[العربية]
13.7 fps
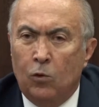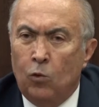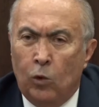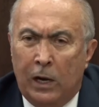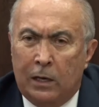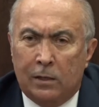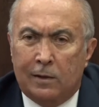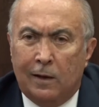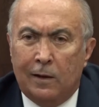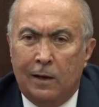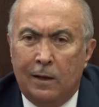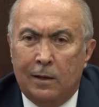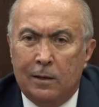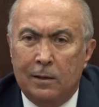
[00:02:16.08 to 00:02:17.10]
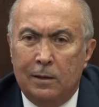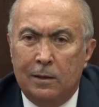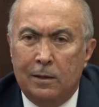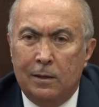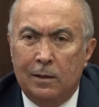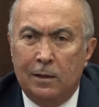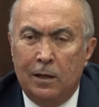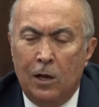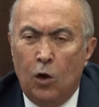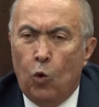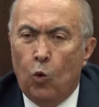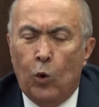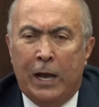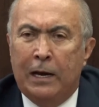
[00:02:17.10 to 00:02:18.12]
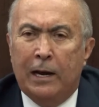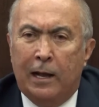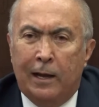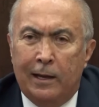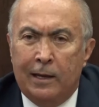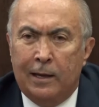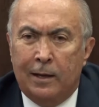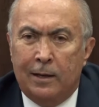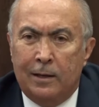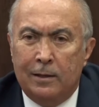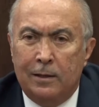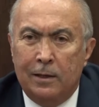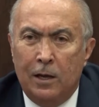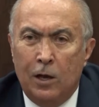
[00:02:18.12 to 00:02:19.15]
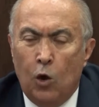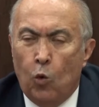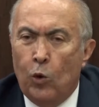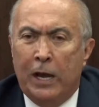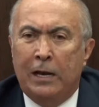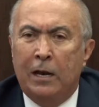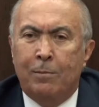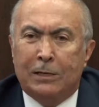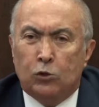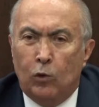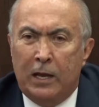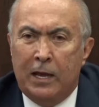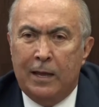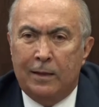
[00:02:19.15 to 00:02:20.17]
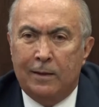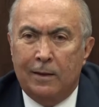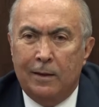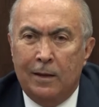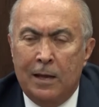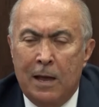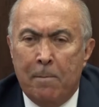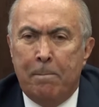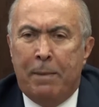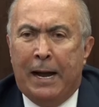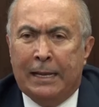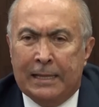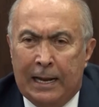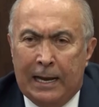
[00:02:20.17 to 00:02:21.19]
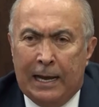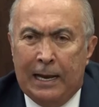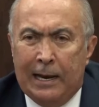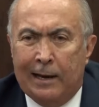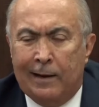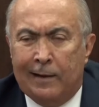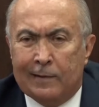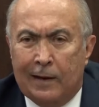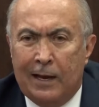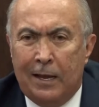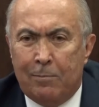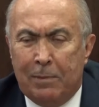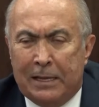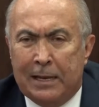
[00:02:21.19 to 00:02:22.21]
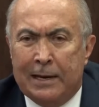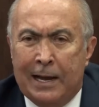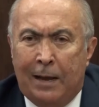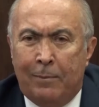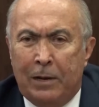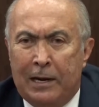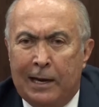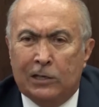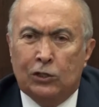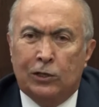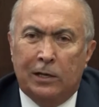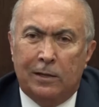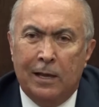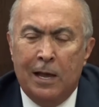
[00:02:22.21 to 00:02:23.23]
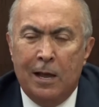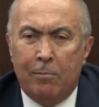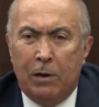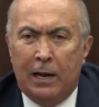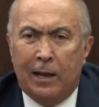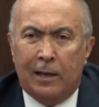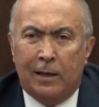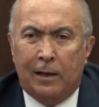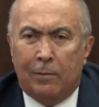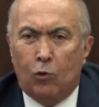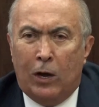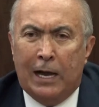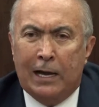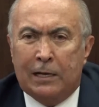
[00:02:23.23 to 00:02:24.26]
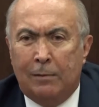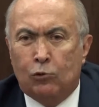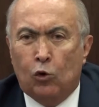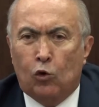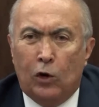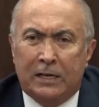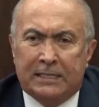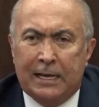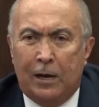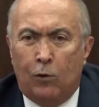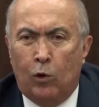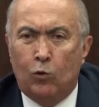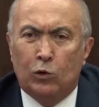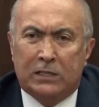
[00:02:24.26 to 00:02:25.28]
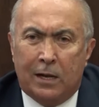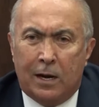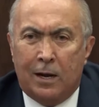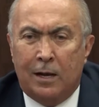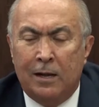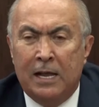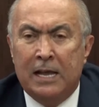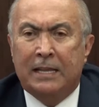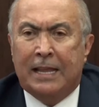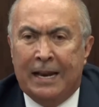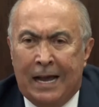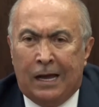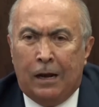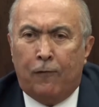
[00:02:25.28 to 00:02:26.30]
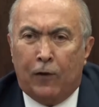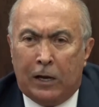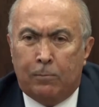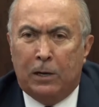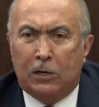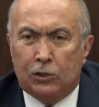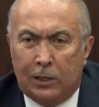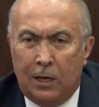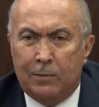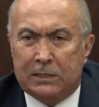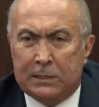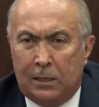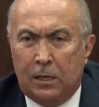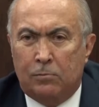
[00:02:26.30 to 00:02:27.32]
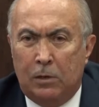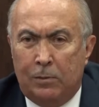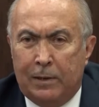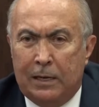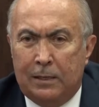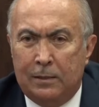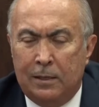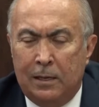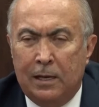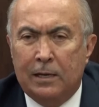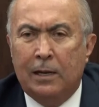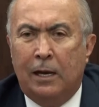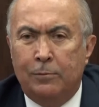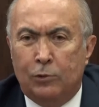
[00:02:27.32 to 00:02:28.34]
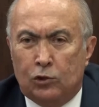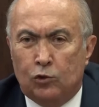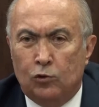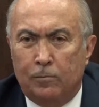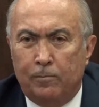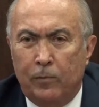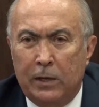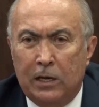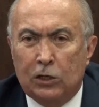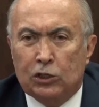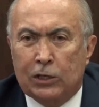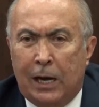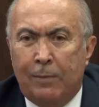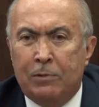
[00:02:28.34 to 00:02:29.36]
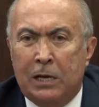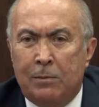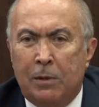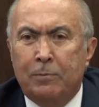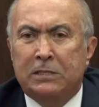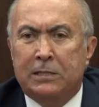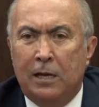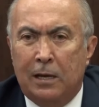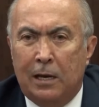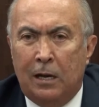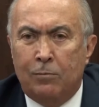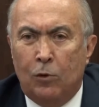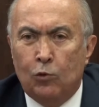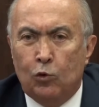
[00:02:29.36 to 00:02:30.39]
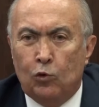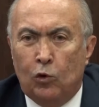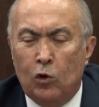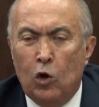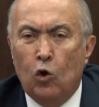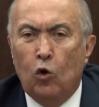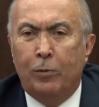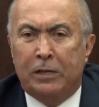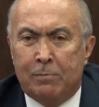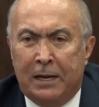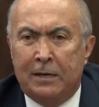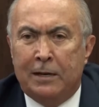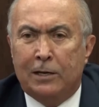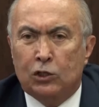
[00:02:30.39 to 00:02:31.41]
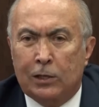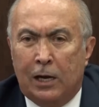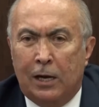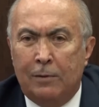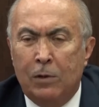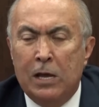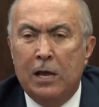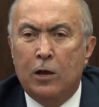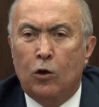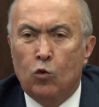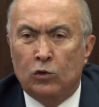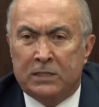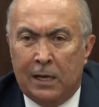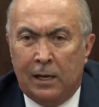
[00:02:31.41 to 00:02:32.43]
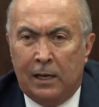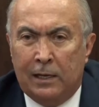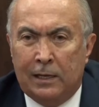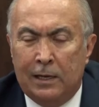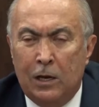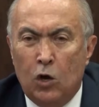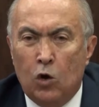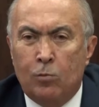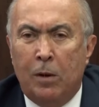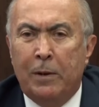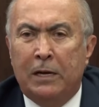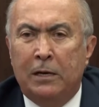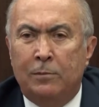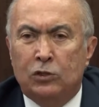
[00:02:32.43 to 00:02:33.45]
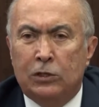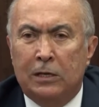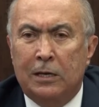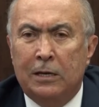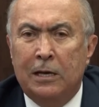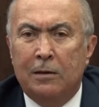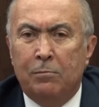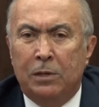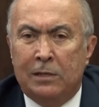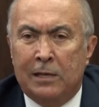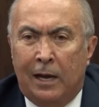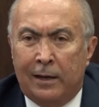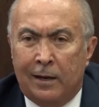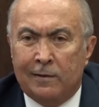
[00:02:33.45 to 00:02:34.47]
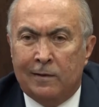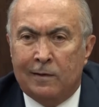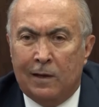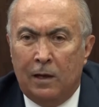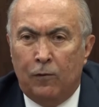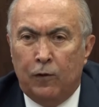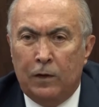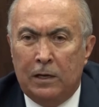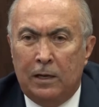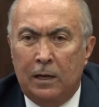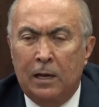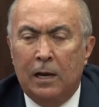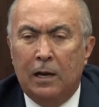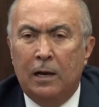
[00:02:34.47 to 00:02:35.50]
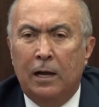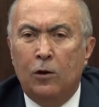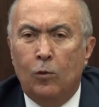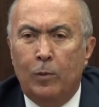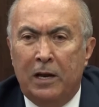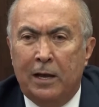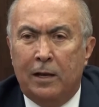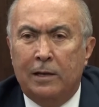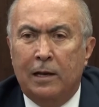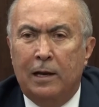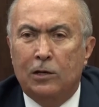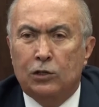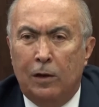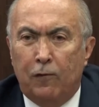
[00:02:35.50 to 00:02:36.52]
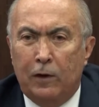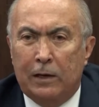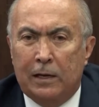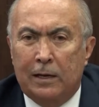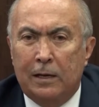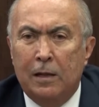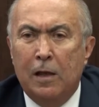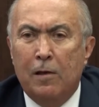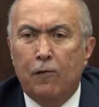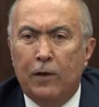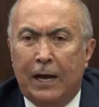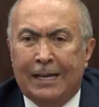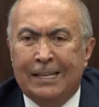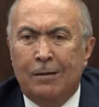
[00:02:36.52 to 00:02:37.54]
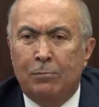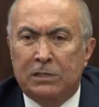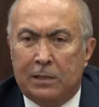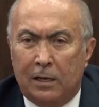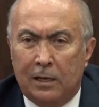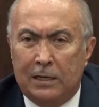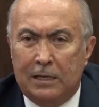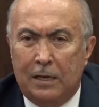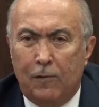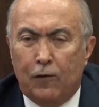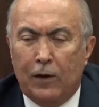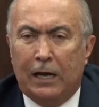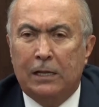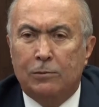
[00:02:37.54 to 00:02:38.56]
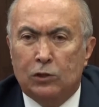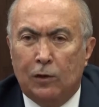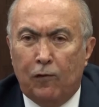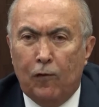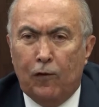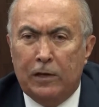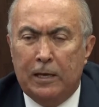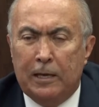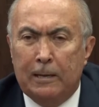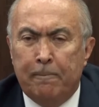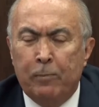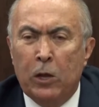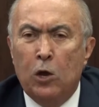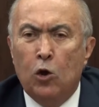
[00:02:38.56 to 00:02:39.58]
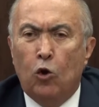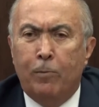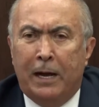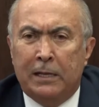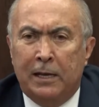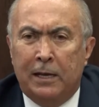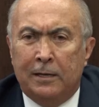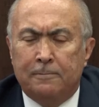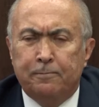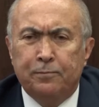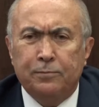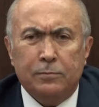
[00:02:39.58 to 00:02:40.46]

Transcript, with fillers: وين التقرير وين الحقيقه وين المسؤولين بعدنا لهلا ناطرين بدنا نعمل لجنه بالاخر محاكمه الرؤساء والوزراء تنعرف اكبر جريمه صارت بالبلد يا عيب الشوم شعبنا ما بيستاهل هالموضوع وبتمنى الشعب يكون صاحي وما بقى نمشي بالنعرات الطائفيه لانه بالاخر اللي شايفينها في عدم مصداقيه في عدم شفافيه وبعدين